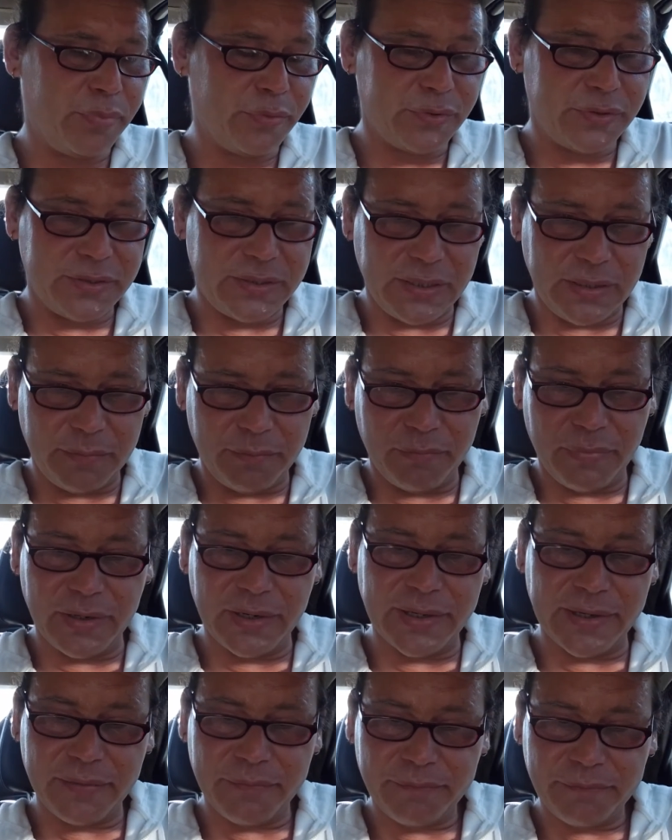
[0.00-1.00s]

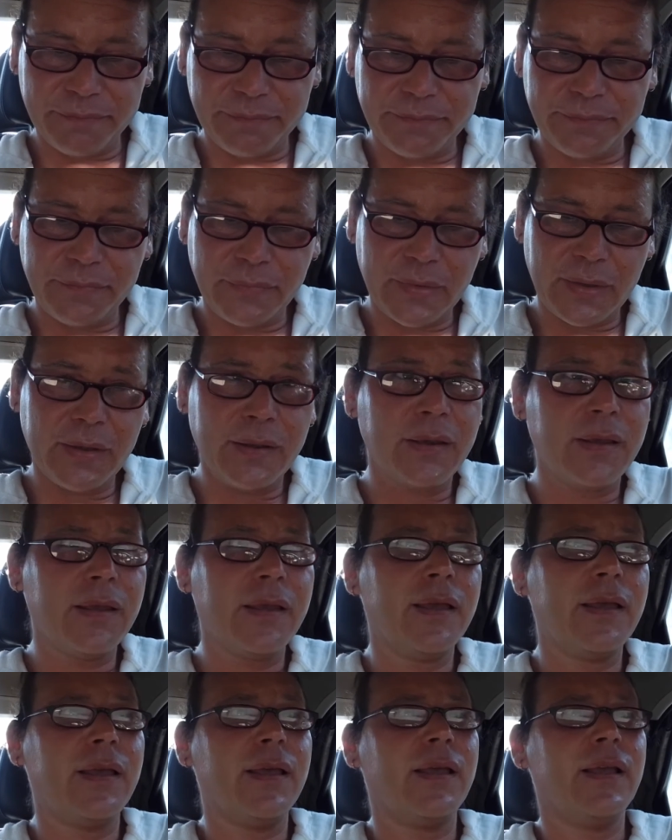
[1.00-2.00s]
possibile
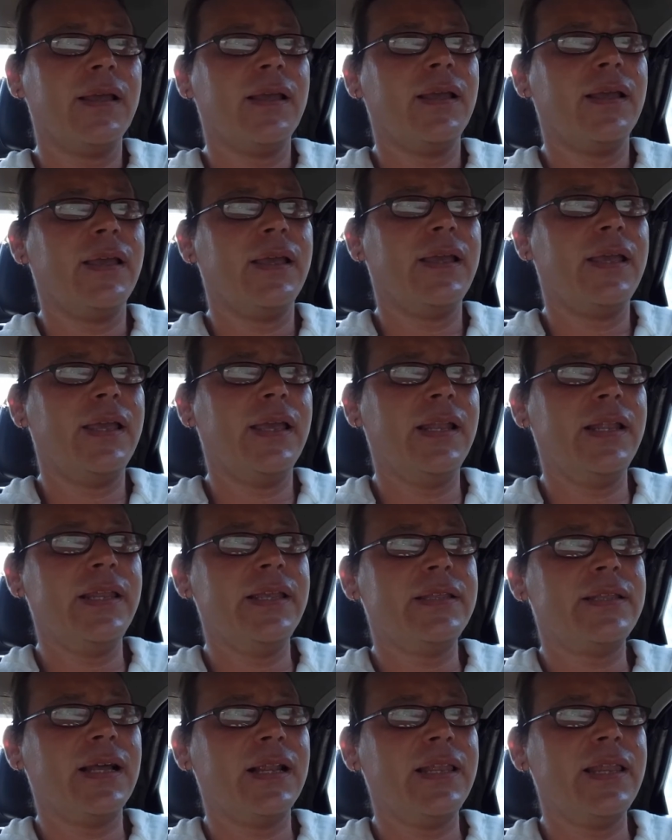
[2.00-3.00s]
che gli
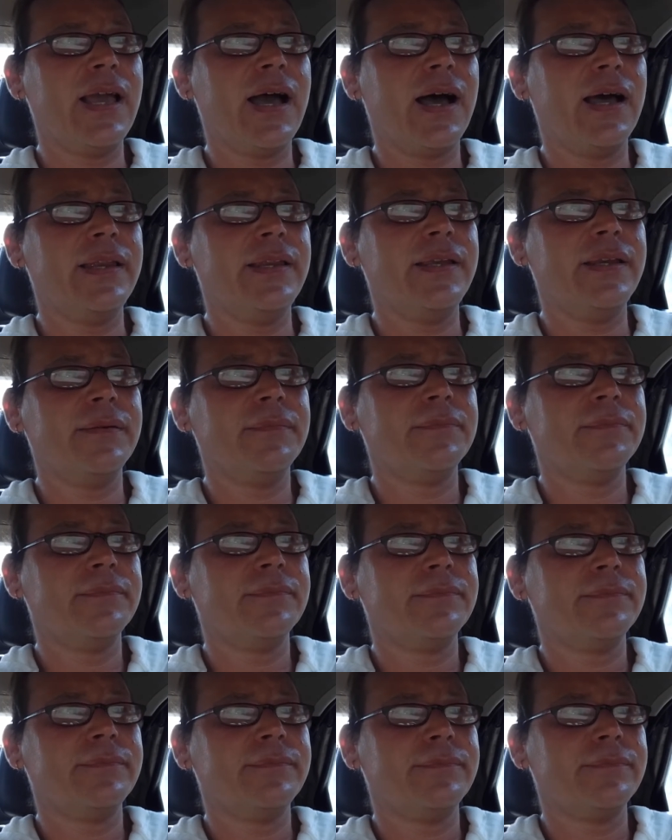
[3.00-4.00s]
italiani
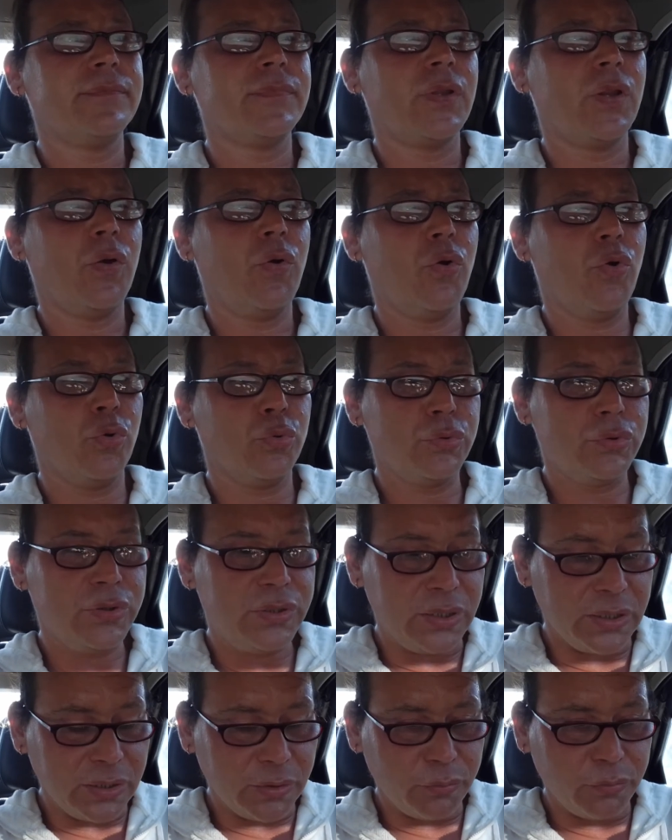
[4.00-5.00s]

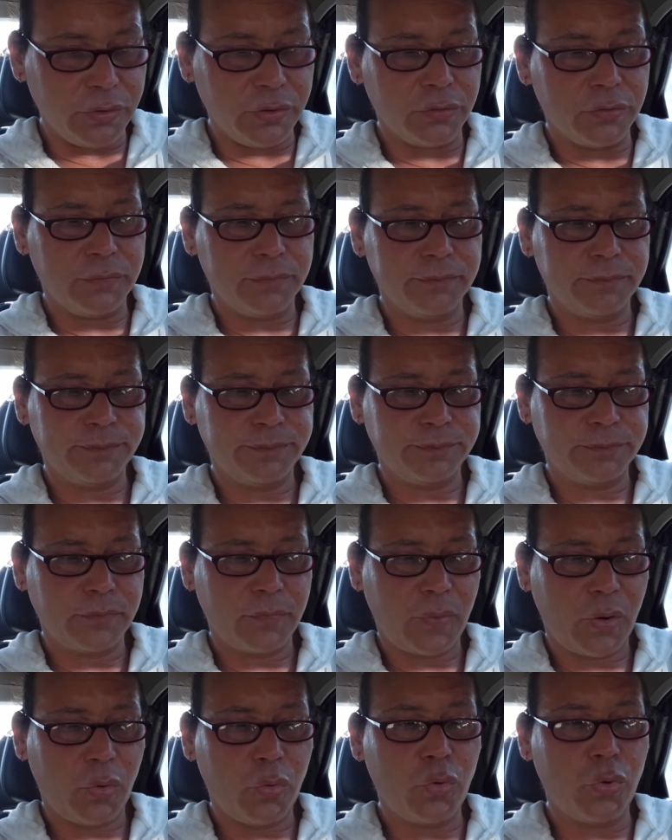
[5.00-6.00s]
continuino,
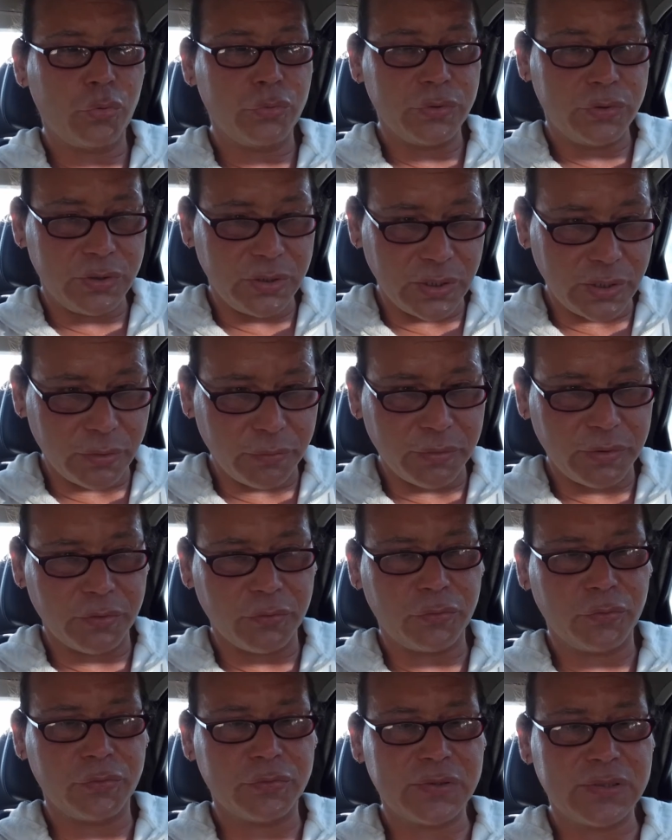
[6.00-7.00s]
continuino
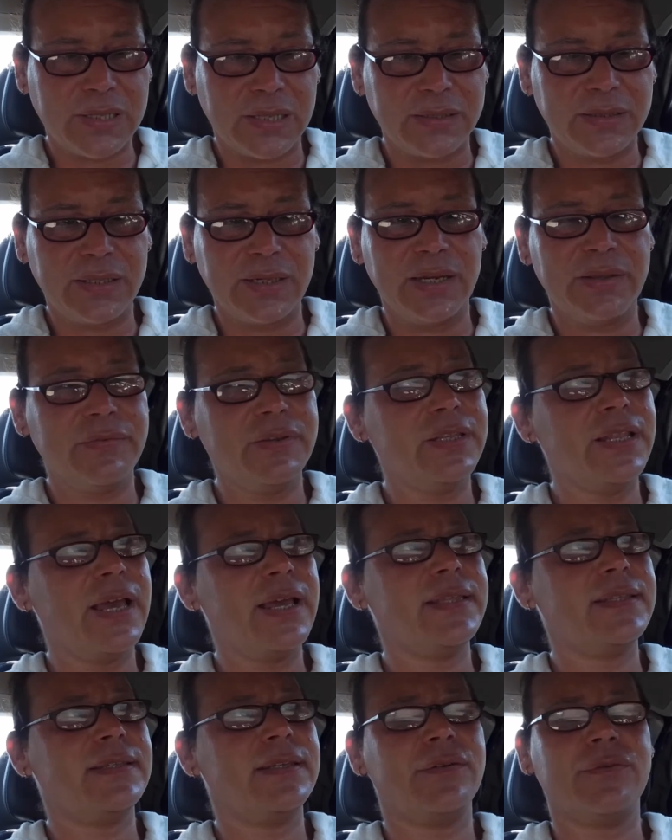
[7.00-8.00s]
nonostante le
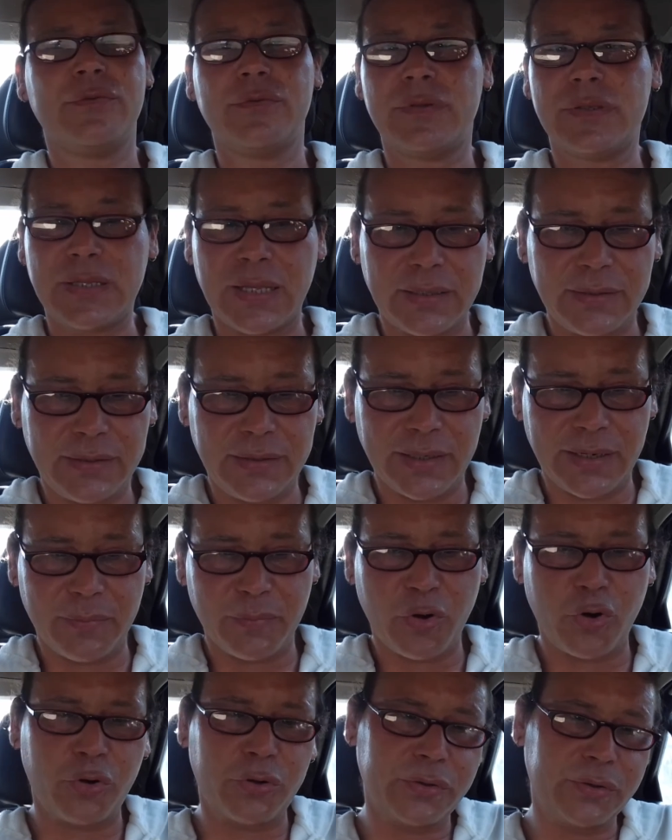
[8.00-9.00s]
evidenze, nonostante le
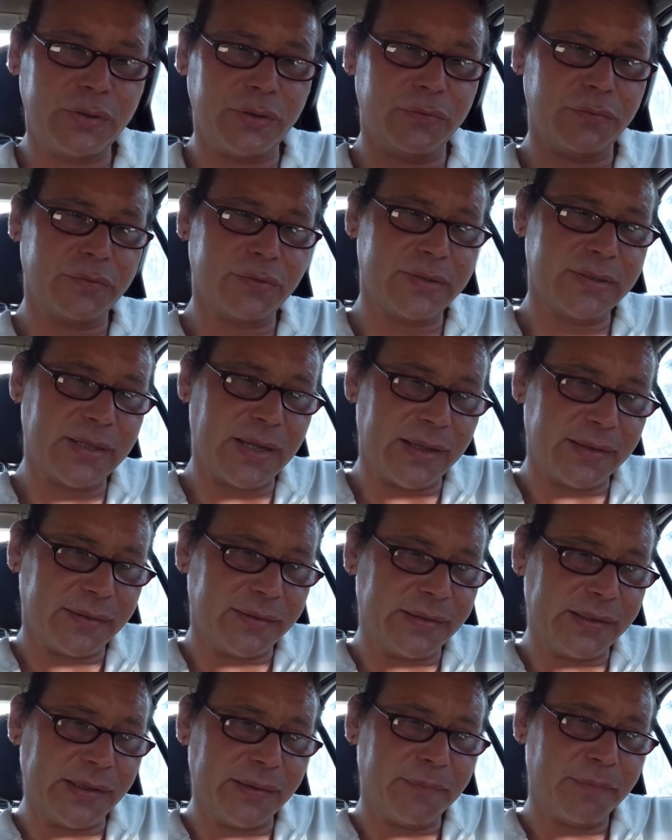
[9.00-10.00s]
morti,
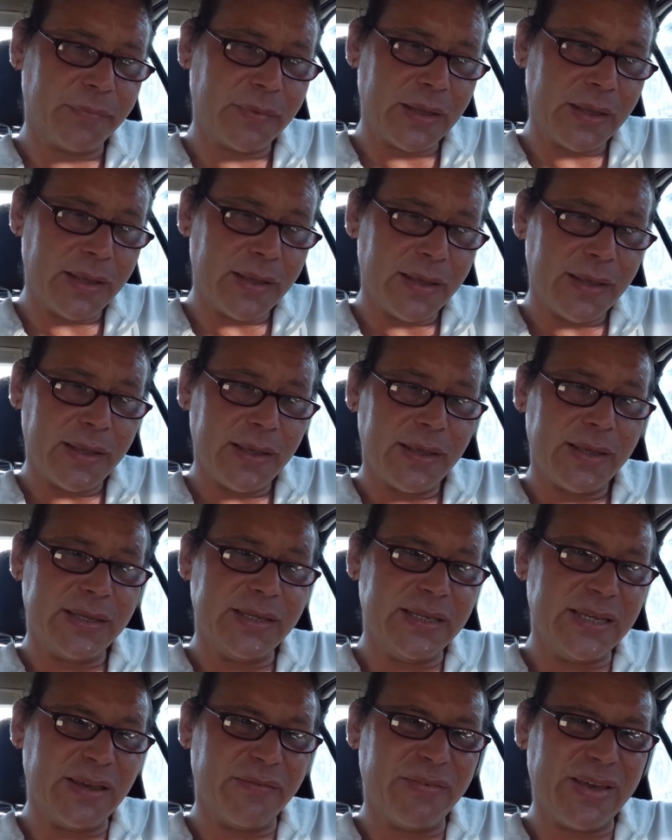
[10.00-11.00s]
nonostante
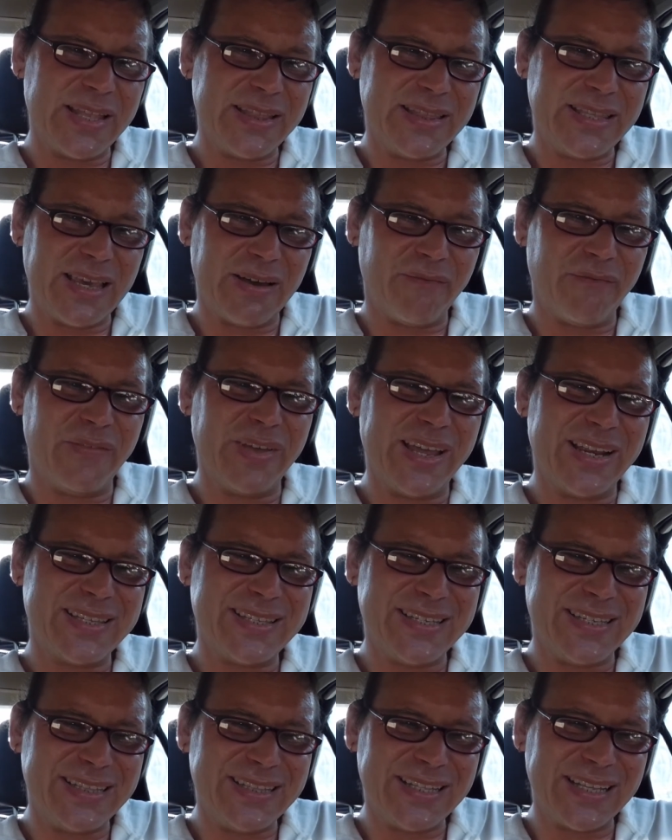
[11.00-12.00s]
gli eventi
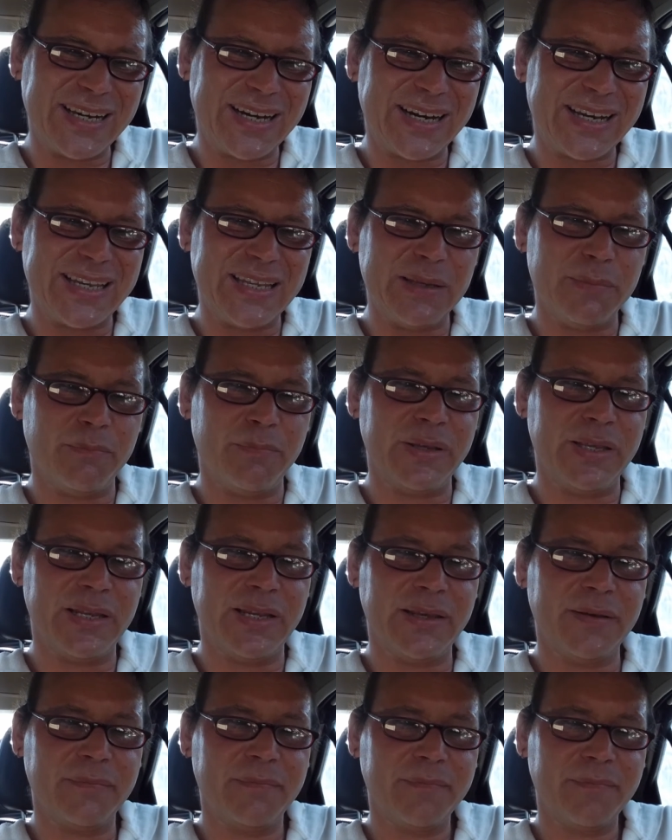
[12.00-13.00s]
avversi
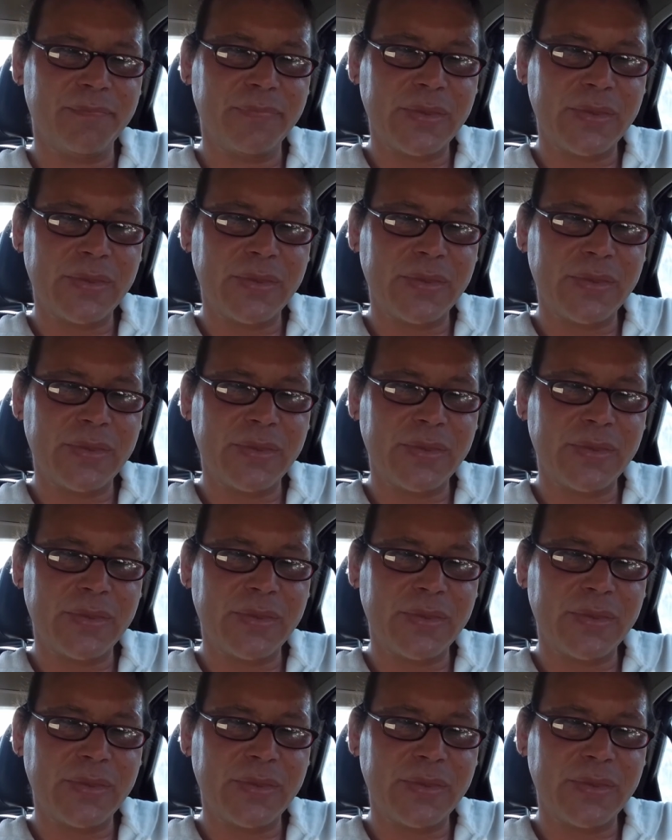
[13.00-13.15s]
terribili.